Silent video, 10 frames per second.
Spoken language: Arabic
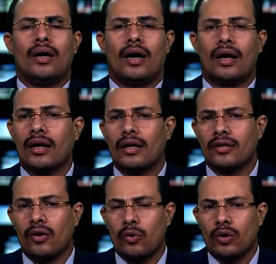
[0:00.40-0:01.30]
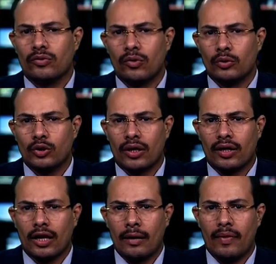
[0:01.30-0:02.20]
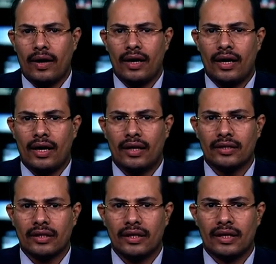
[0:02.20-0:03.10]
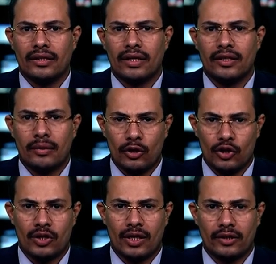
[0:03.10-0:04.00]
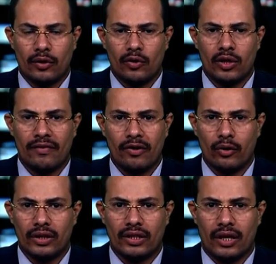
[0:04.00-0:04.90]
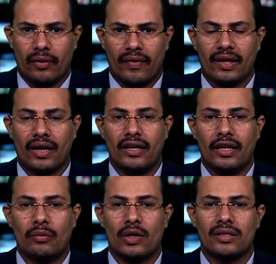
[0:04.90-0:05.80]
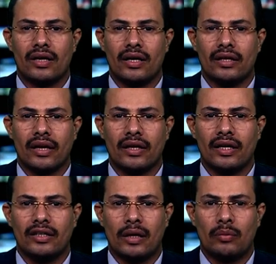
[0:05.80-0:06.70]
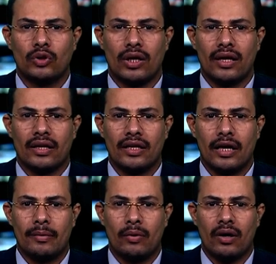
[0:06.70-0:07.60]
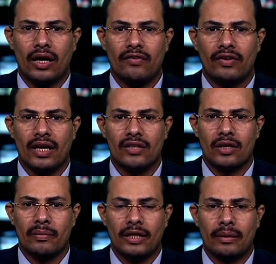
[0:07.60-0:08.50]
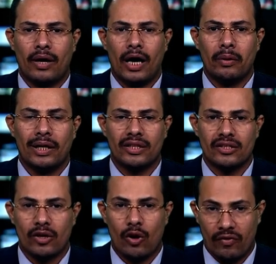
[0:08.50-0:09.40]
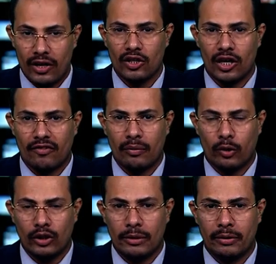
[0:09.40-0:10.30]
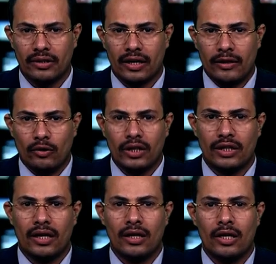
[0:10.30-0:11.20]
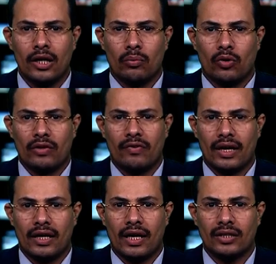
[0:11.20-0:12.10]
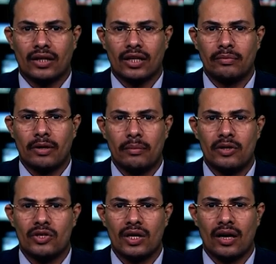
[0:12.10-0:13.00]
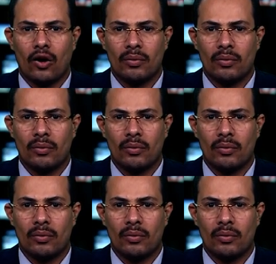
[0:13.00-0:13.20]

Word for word: ألقت القوات المشتركة القبض على أحد قيادات الميليشيات الحوثية في الحديدة وذكر الإعلام العسكري أن القيادي أبو جلال الريامي وقع في الأسر بعد محاولة تسلل فاشلة في محيط مطار الحديدة مضيفا أن العشرات من الميليشيا لقوا